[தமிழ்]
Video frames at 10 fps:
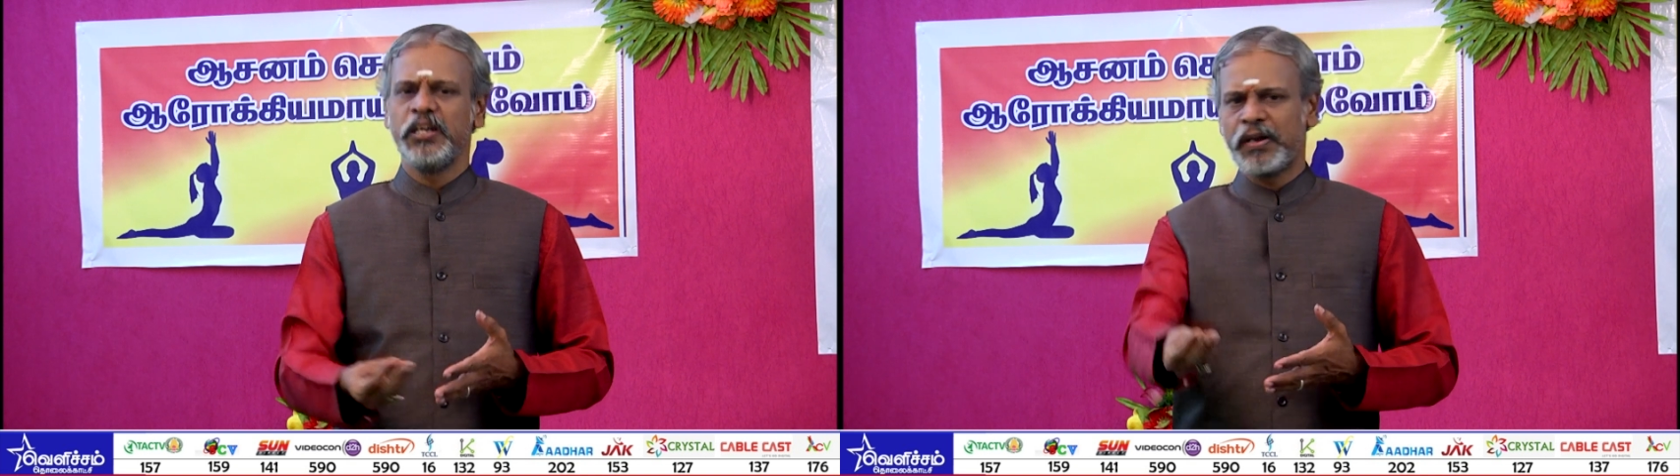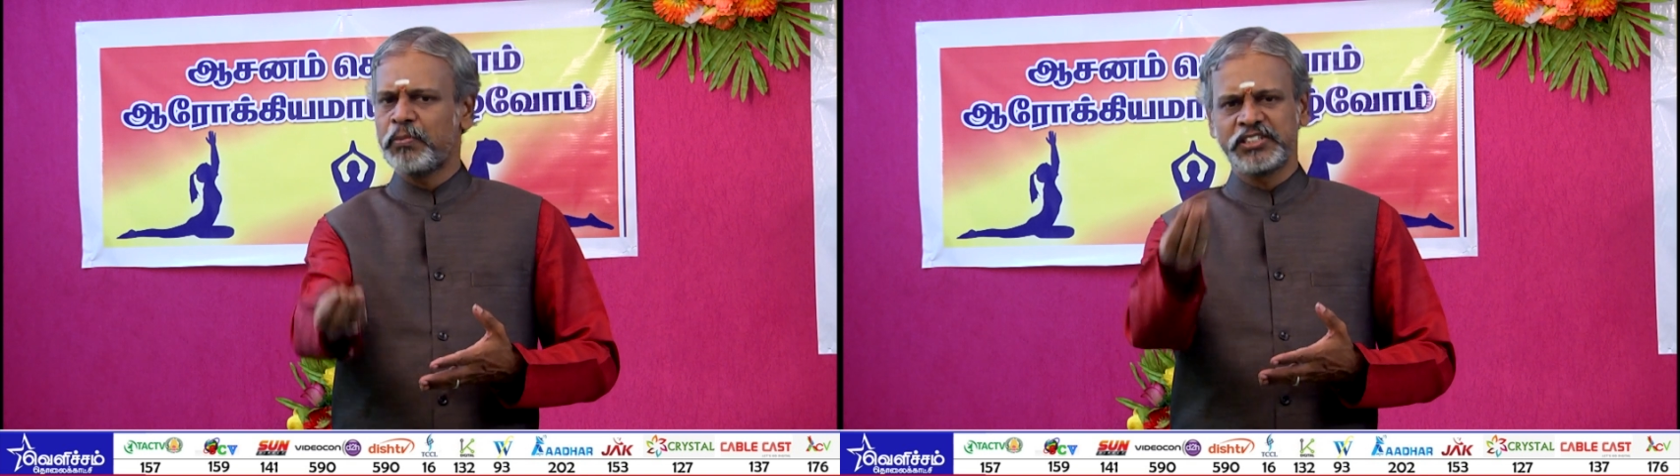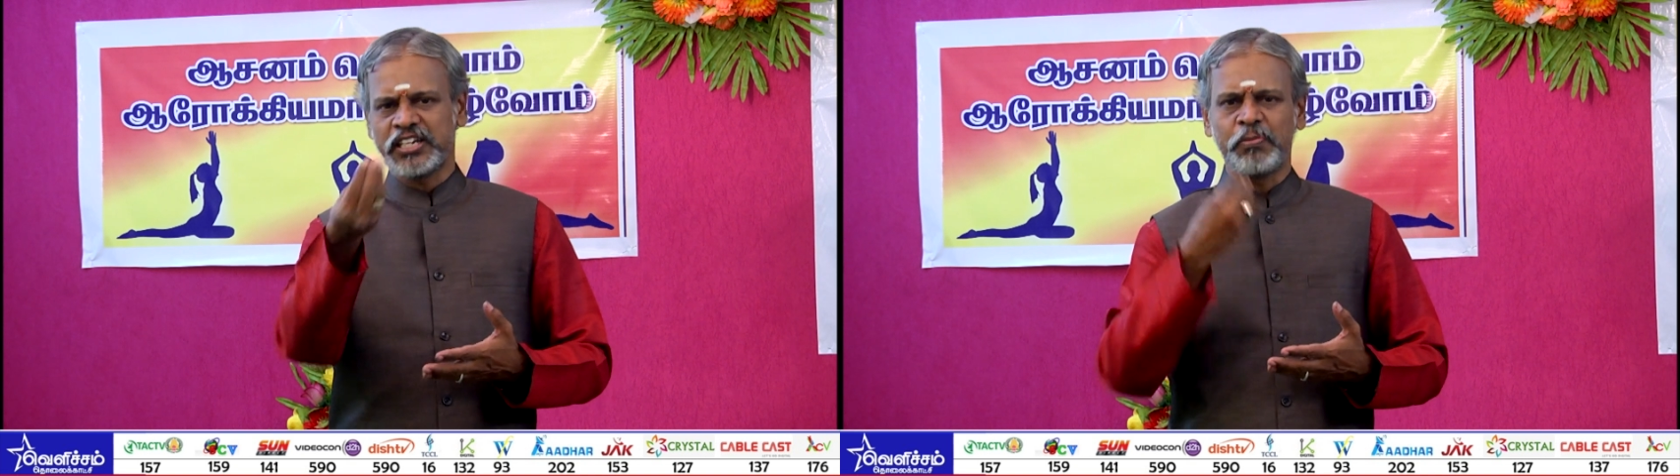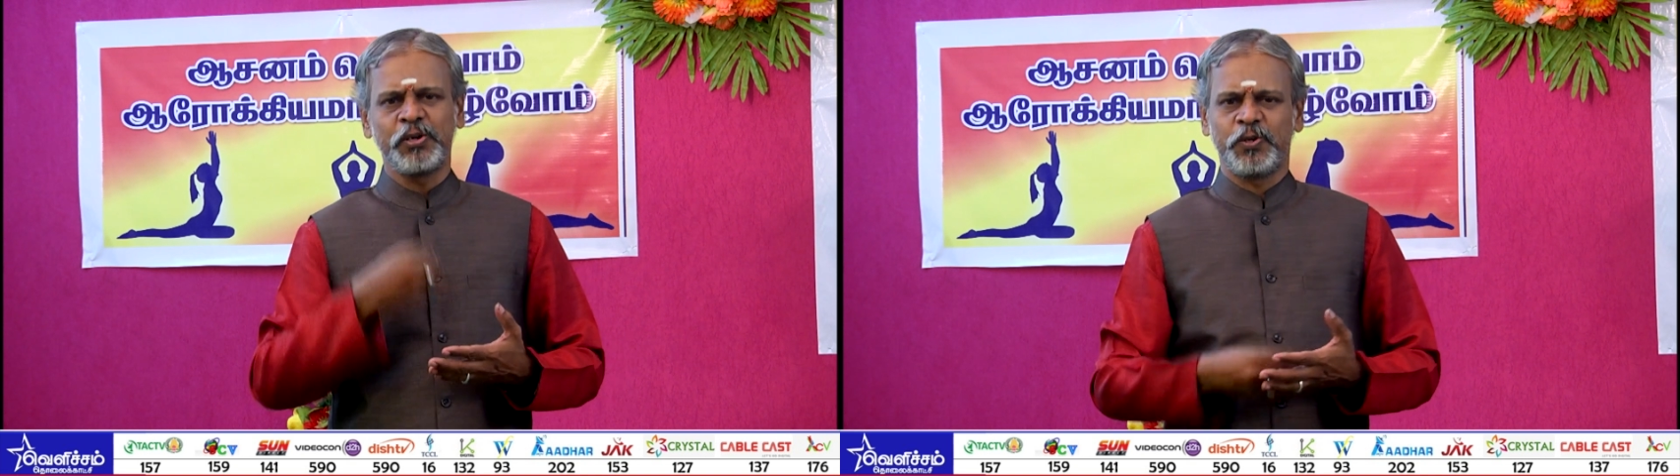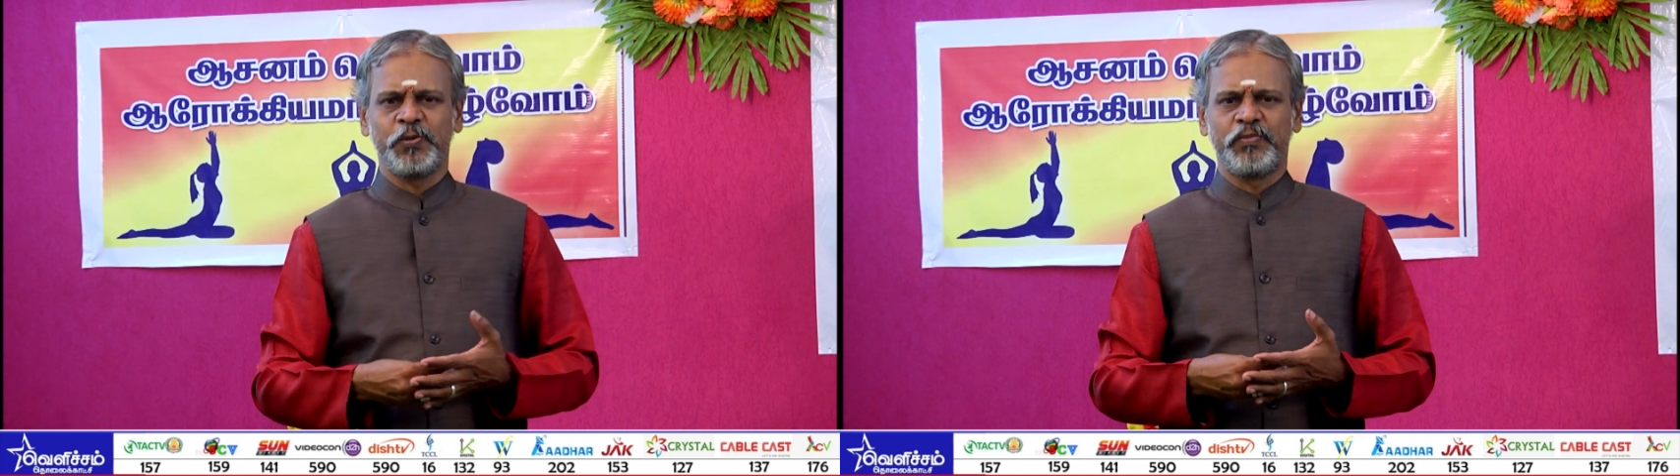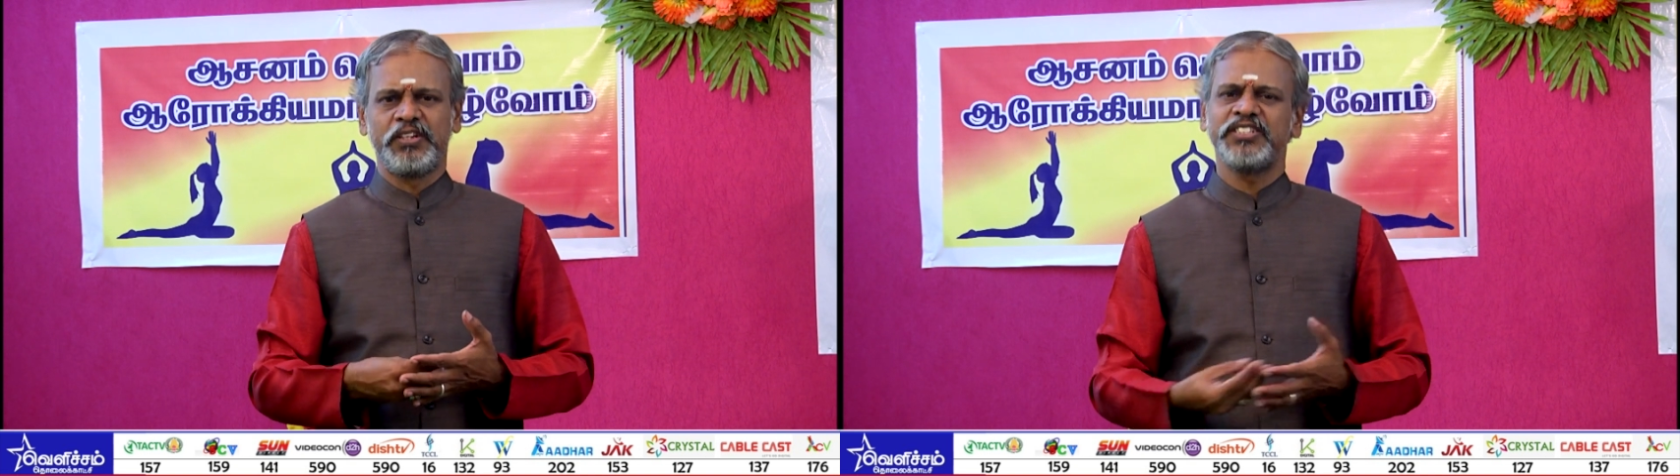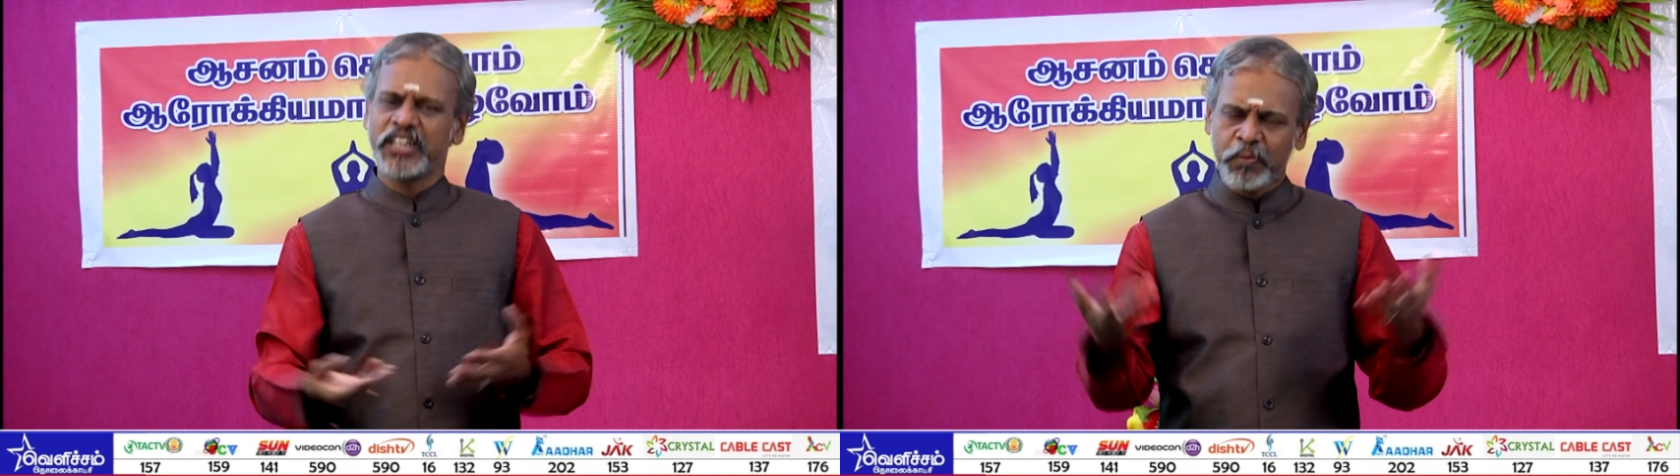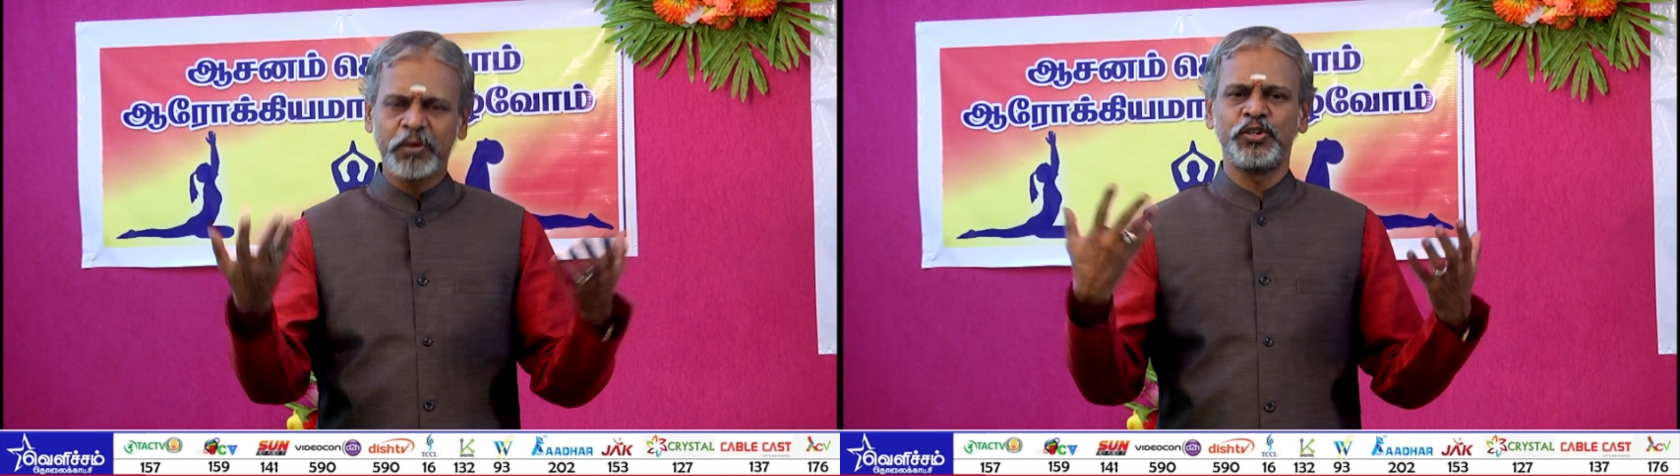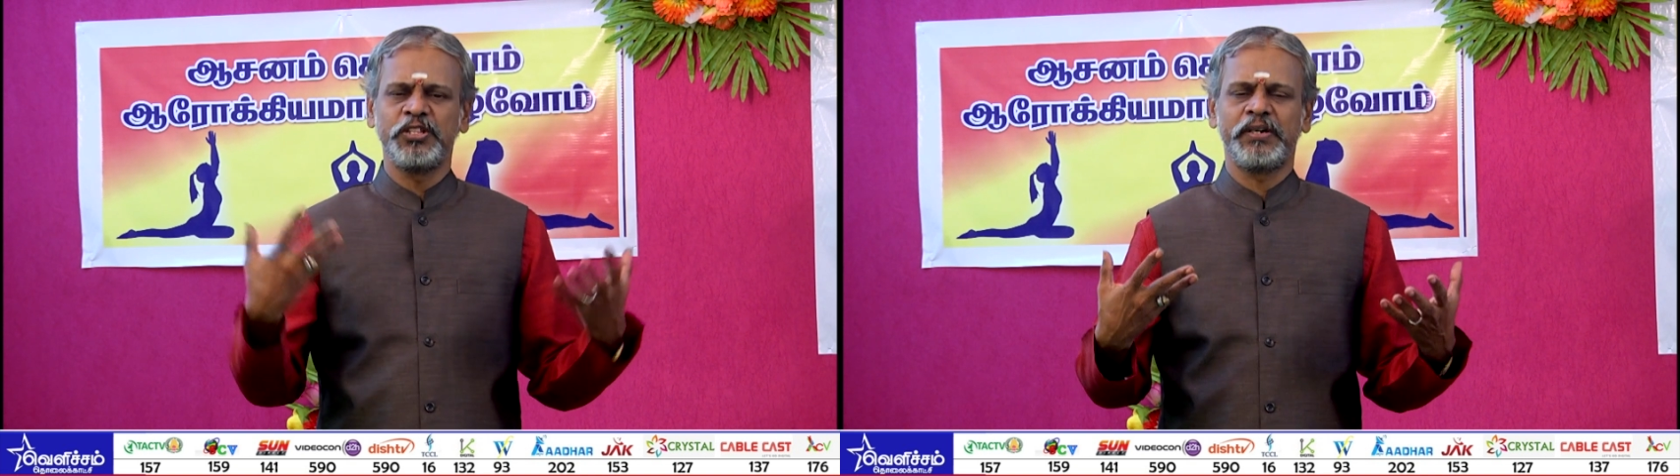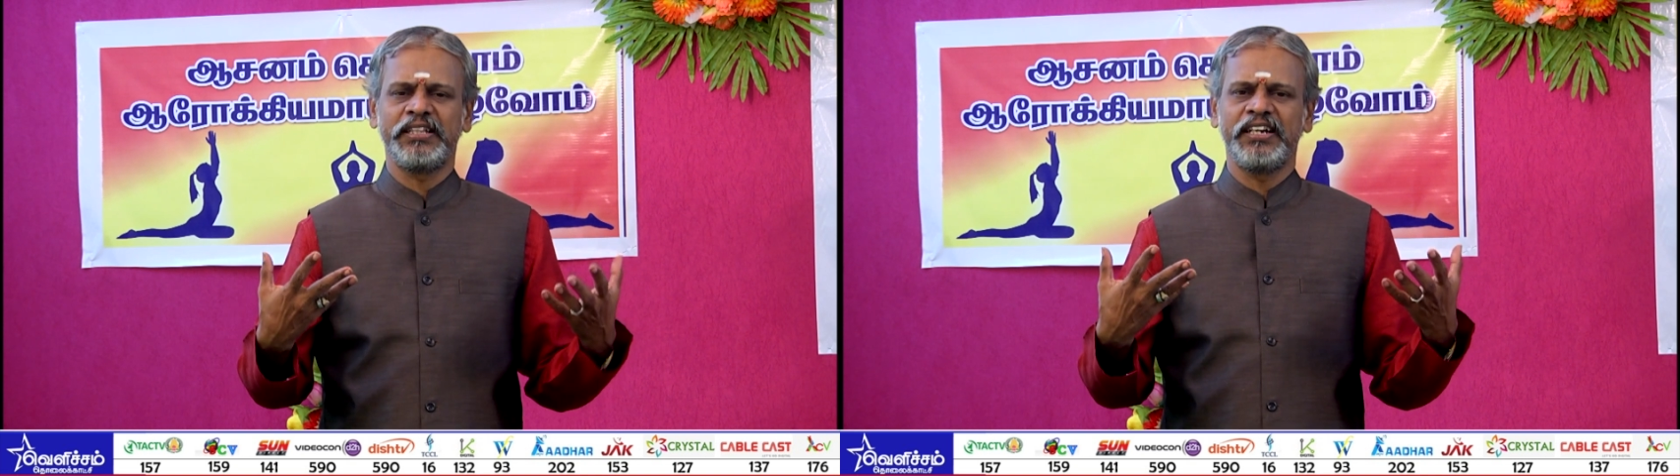இப்போ நம்ம சாப்பிட்றோம் சாப்பிடும்
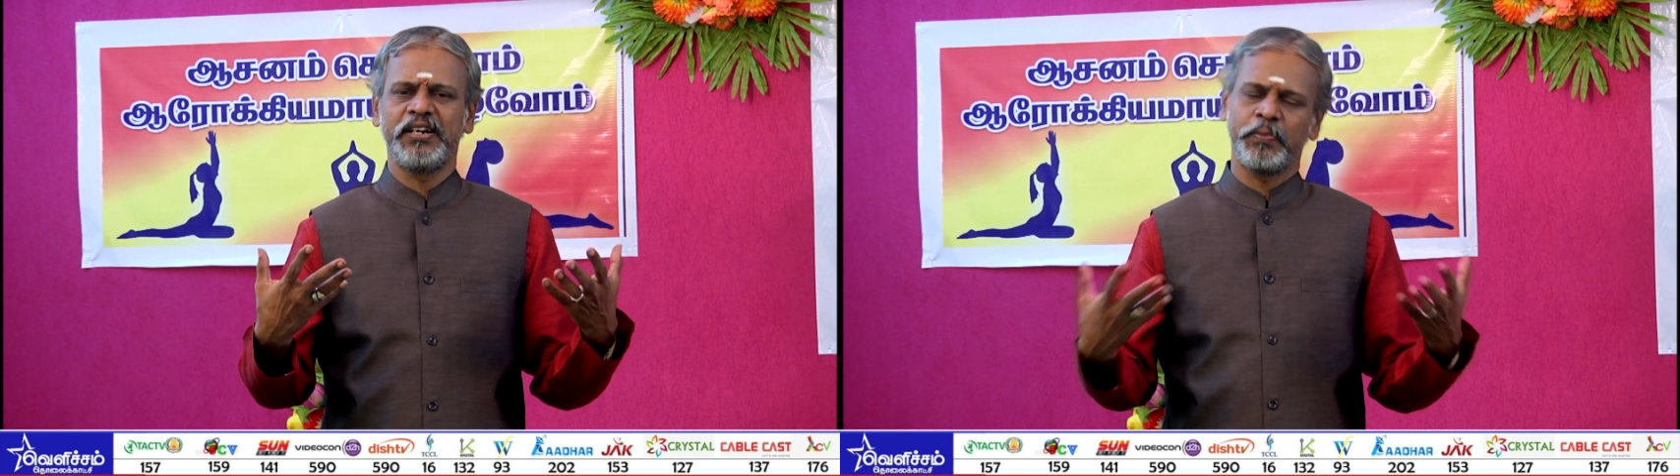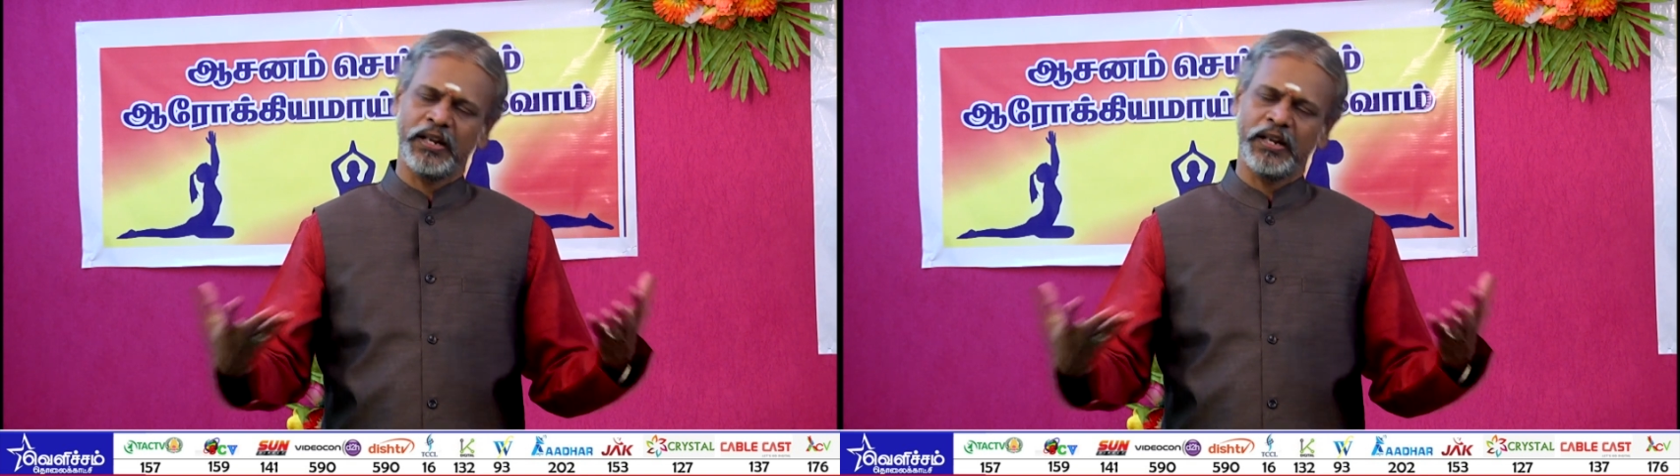பொழுது